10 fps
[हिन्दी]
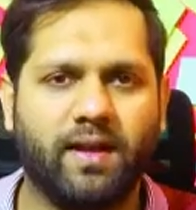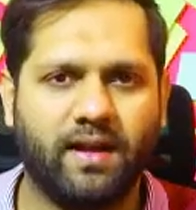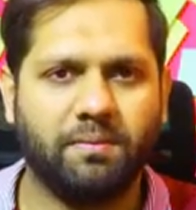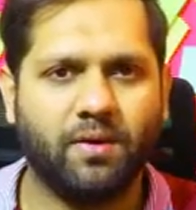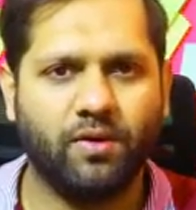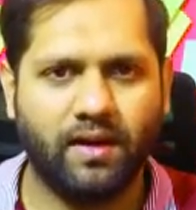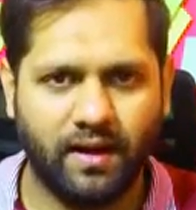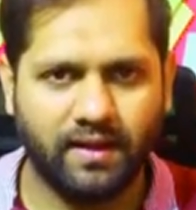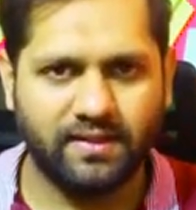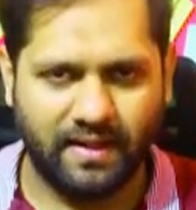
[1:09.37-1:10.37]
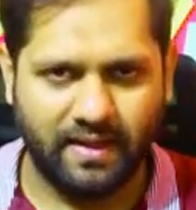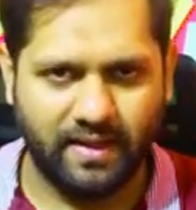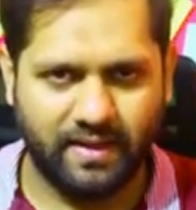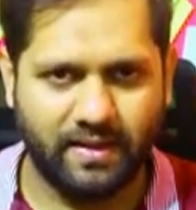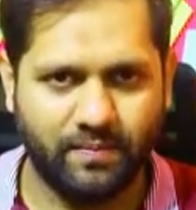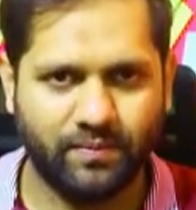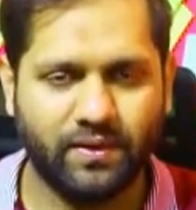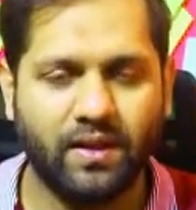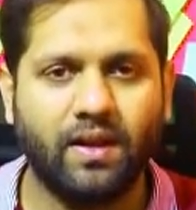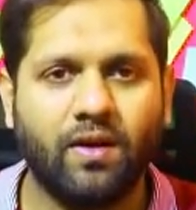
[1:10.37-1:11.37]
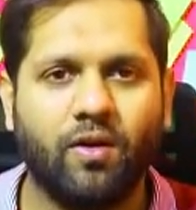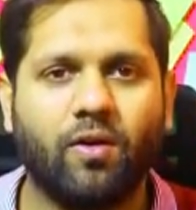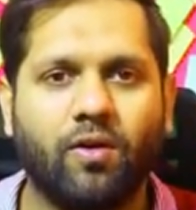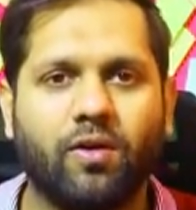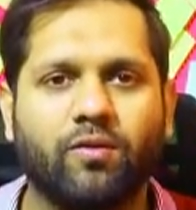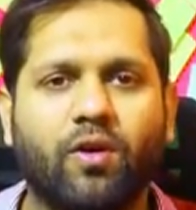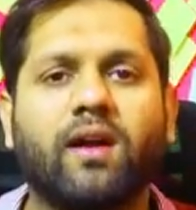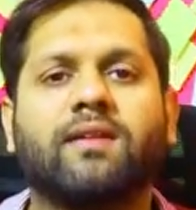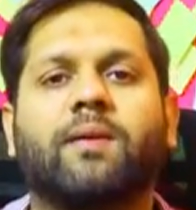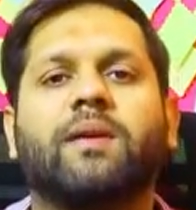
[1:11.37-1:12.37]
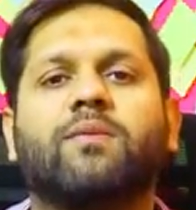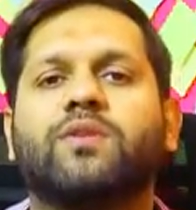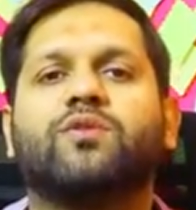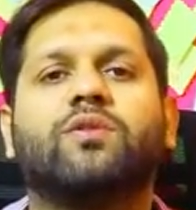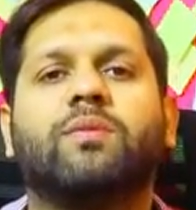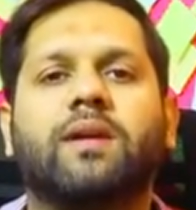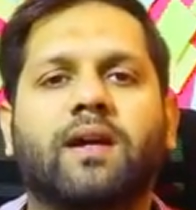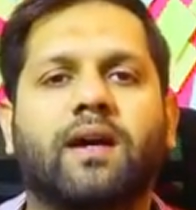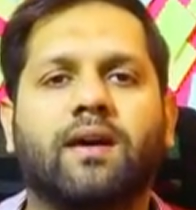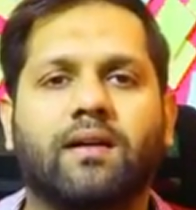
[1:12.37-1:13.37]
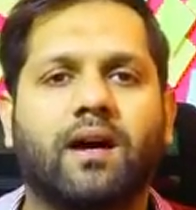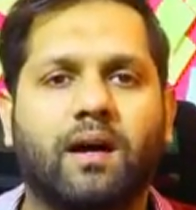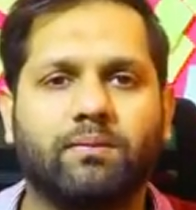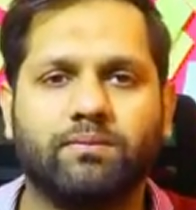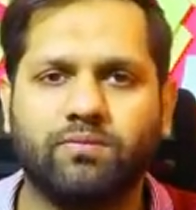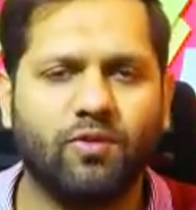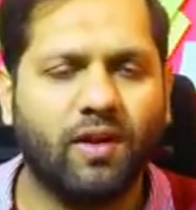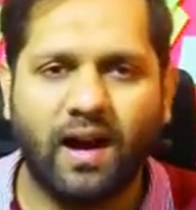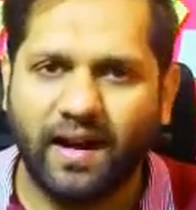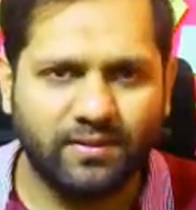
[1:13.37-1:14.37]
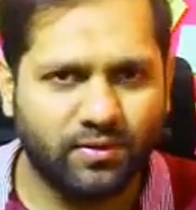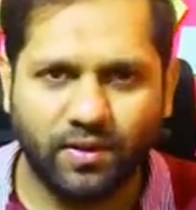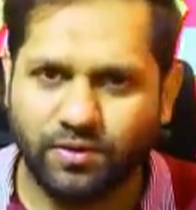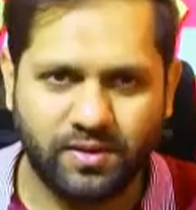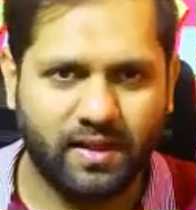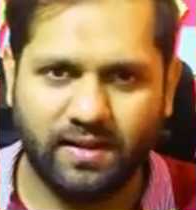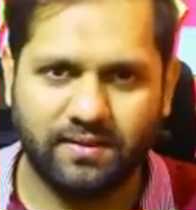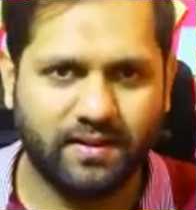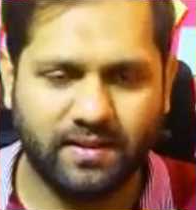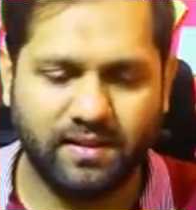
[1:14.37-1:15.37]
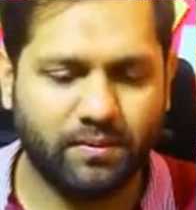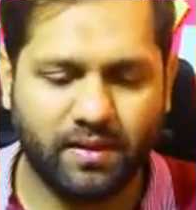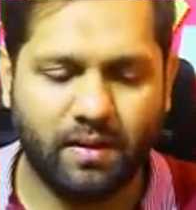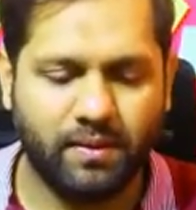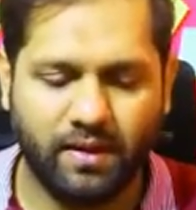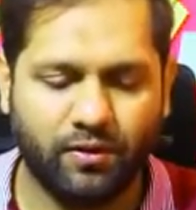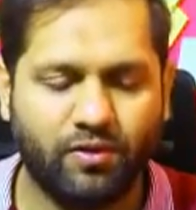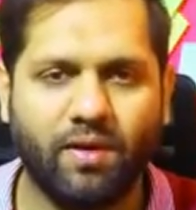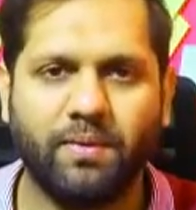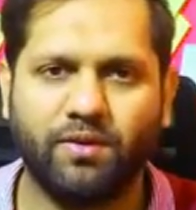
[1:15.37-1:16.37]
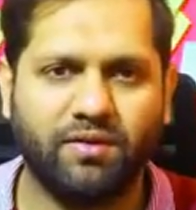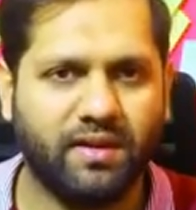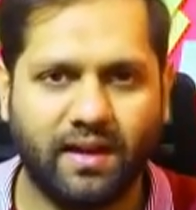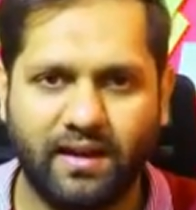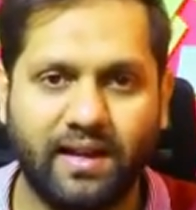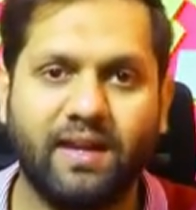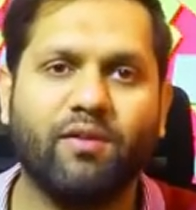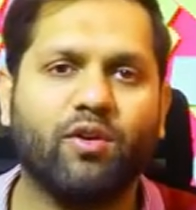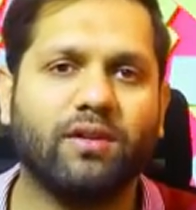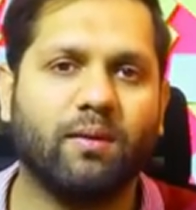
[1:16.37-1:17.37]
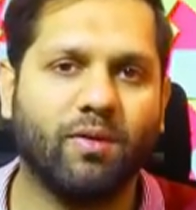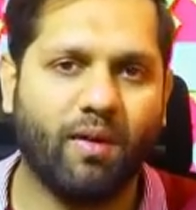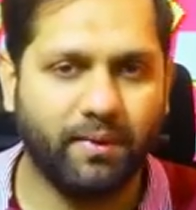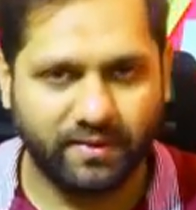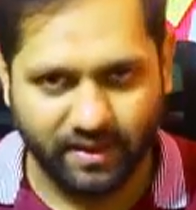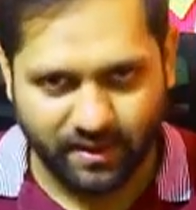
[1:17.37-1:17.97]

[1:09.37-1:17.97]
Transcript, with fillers: अगर आपका कोई खा के चला गया है ना और वो अगर सामने मौजूद भी है आप कोई ख़ास उसका कुछ नहीं कर सकते जब तक आप एक करोड़ वापस उससे ना ले लें या वो खुद आपको वापस ना